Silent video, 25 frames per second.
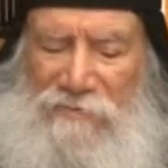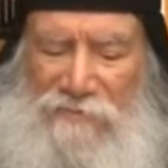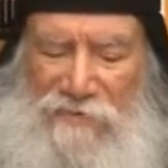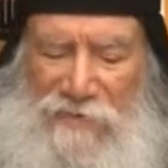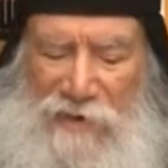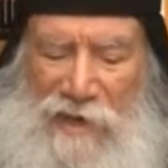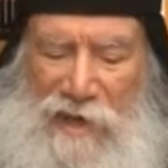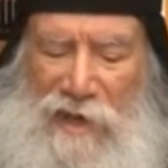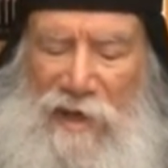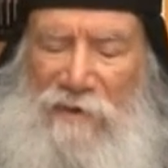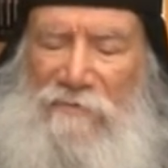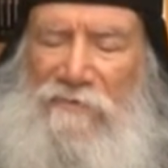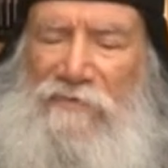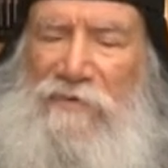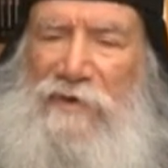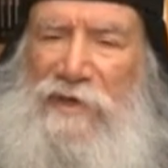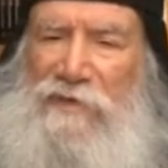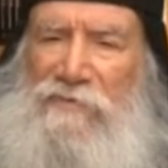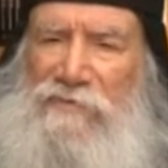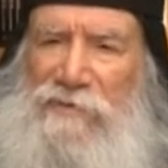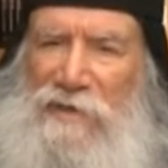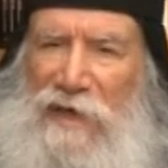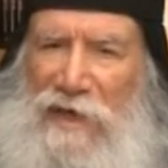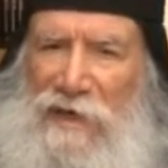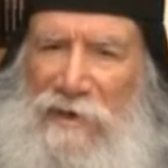faire un,
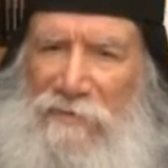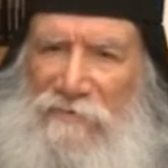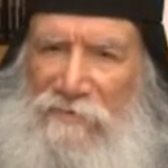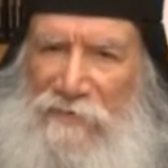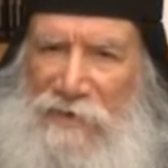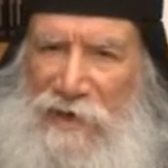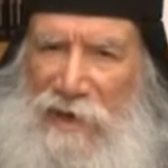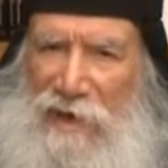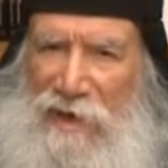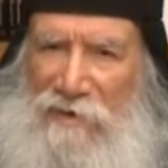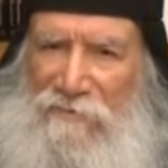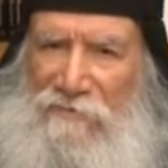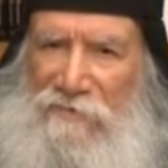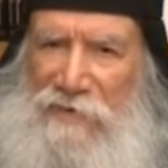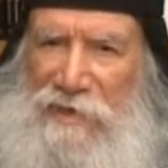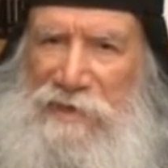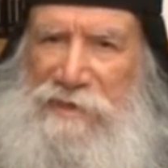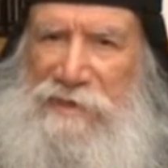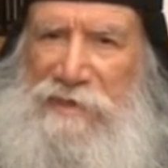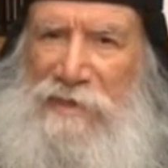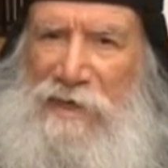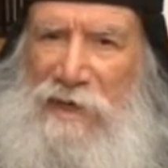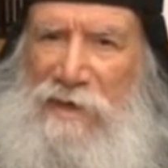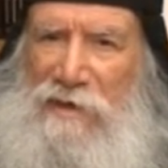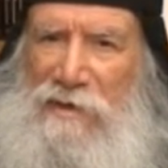vous allez faire un
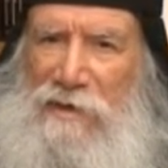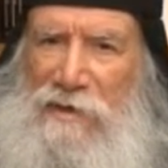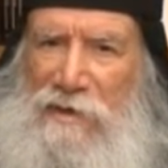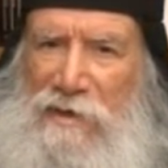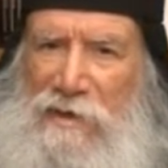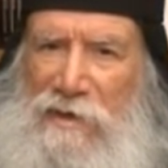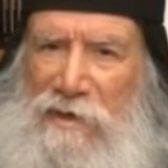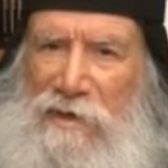festin,